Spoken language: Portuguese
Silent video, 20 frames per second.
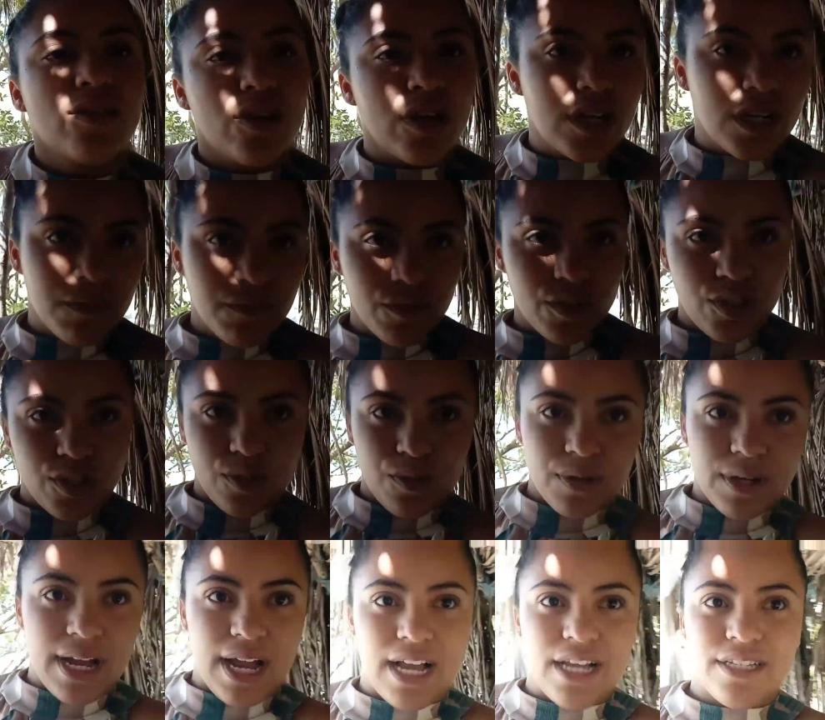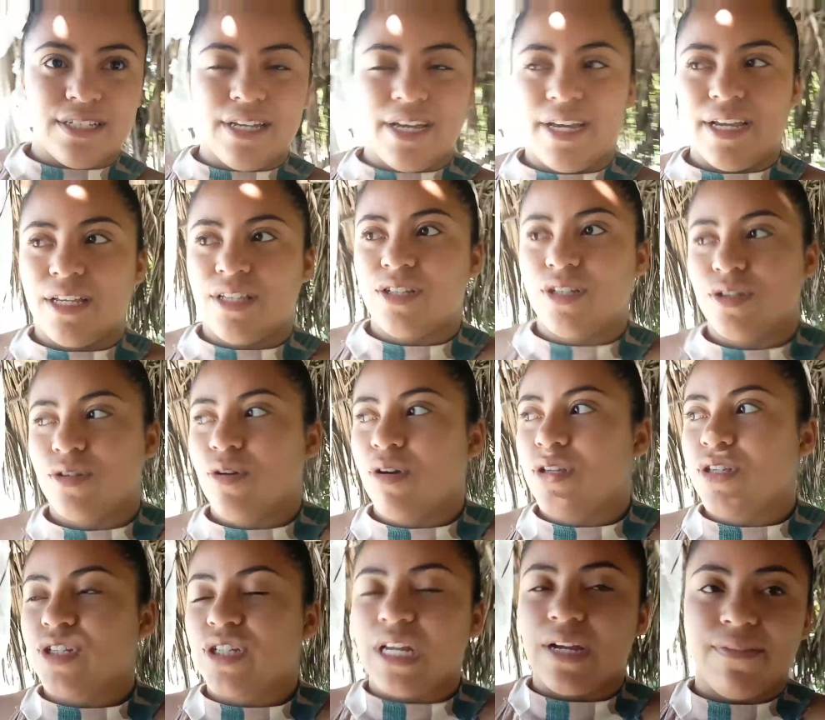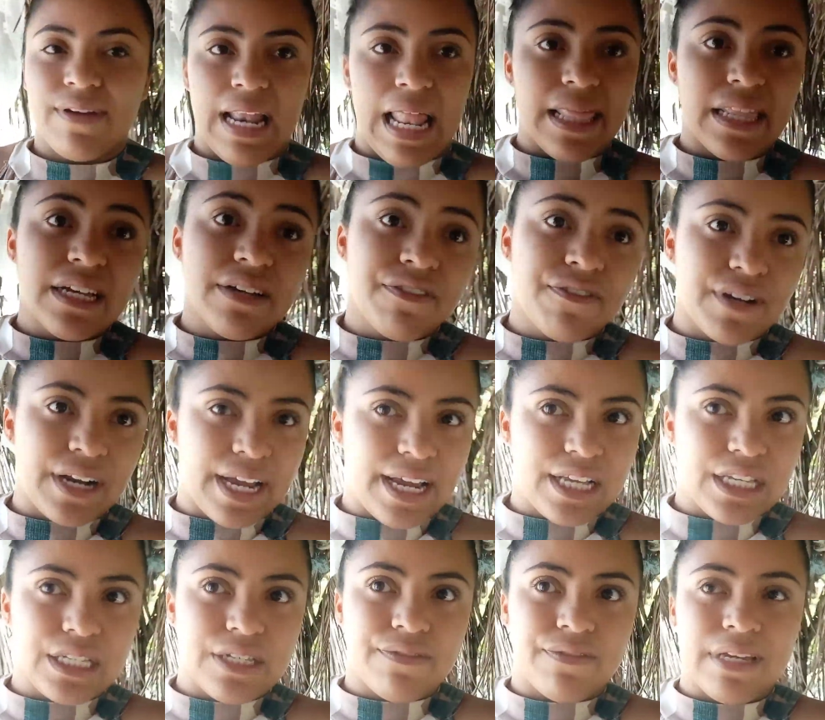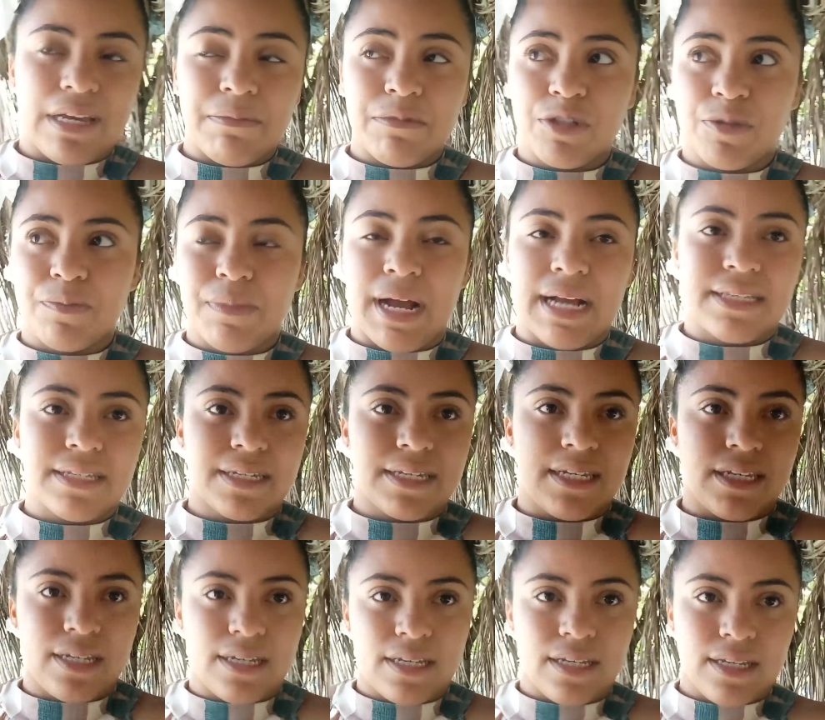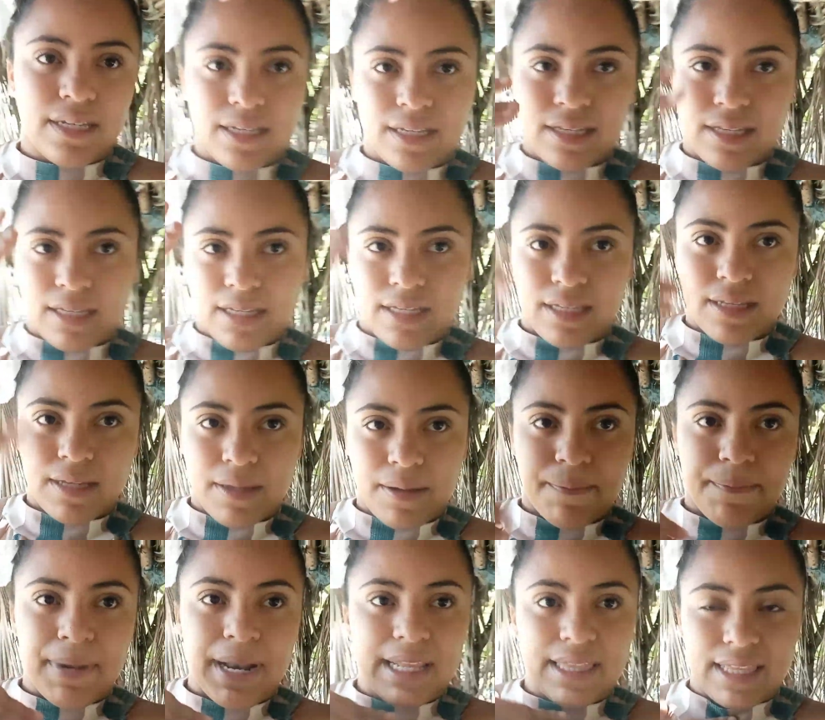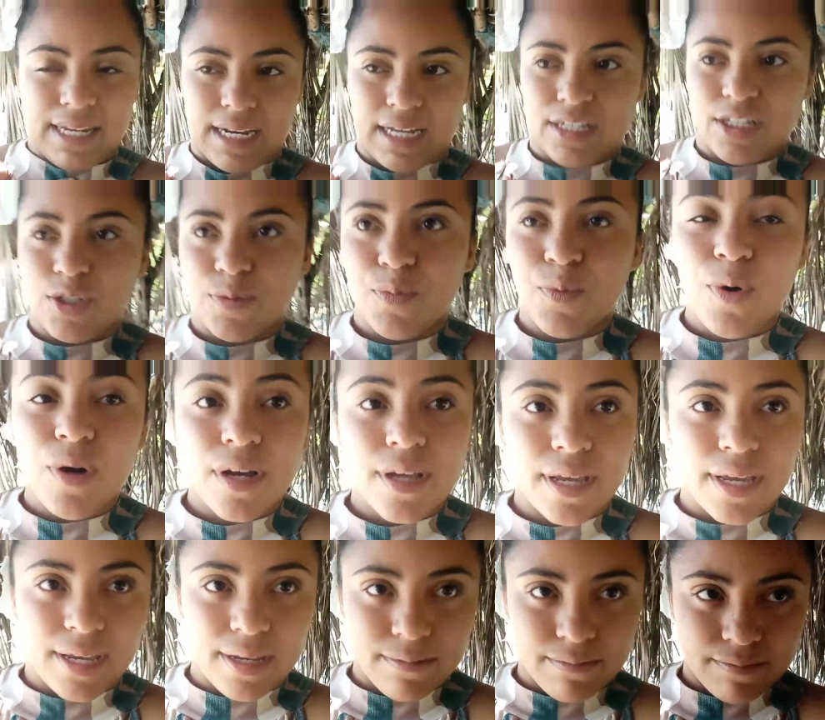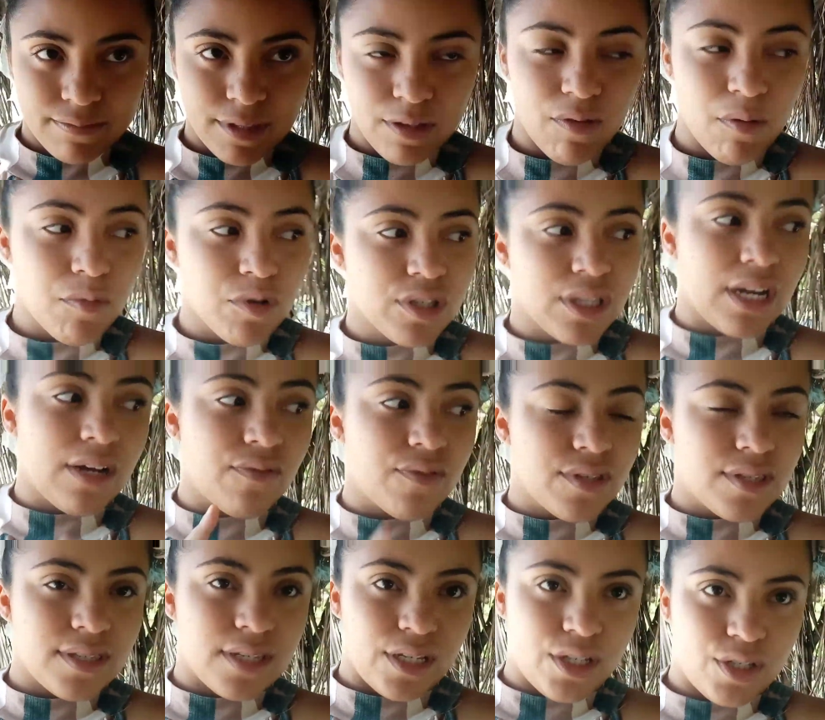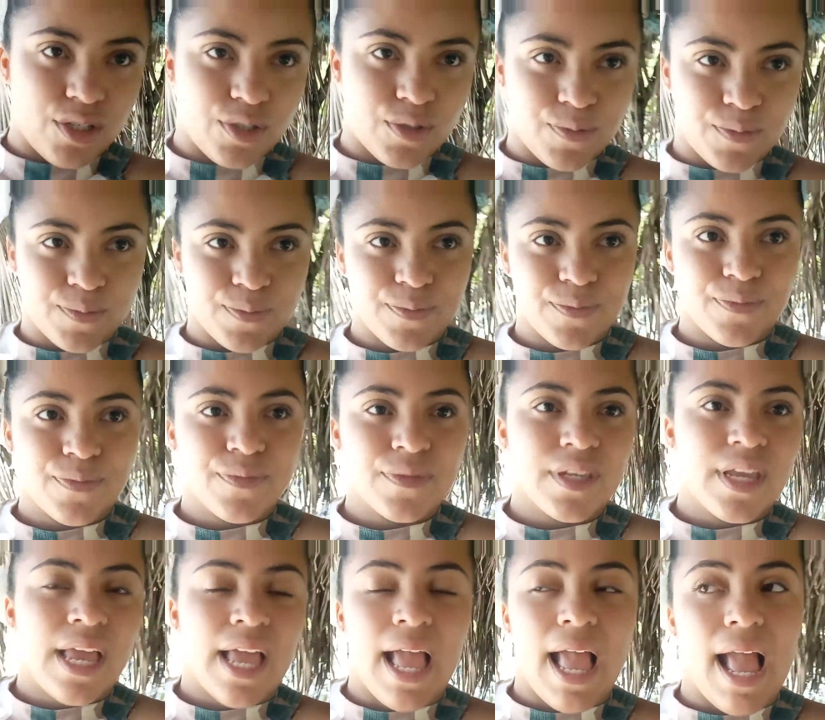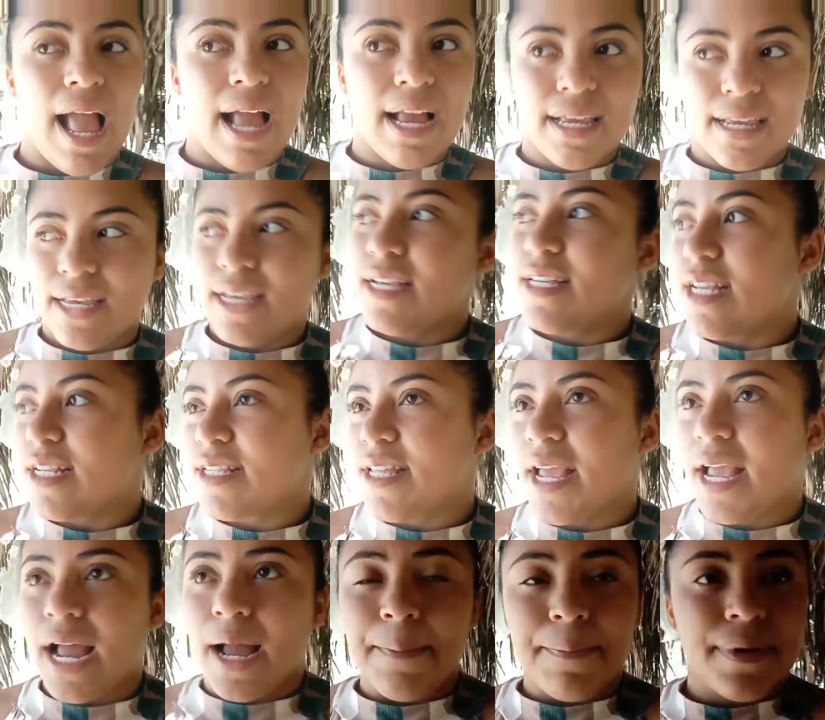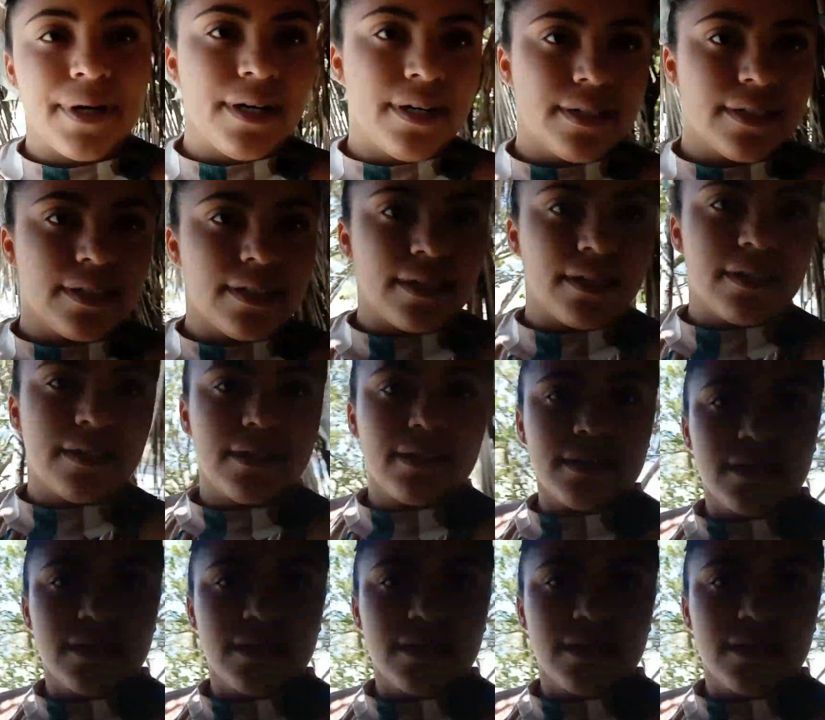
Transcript: Trocamos de lugar, gente. Nós estava lá na frente e viemos mais aqui para trás. Por quê? Eu vou mostrar a vocês. Aqui, gente, tem cabana.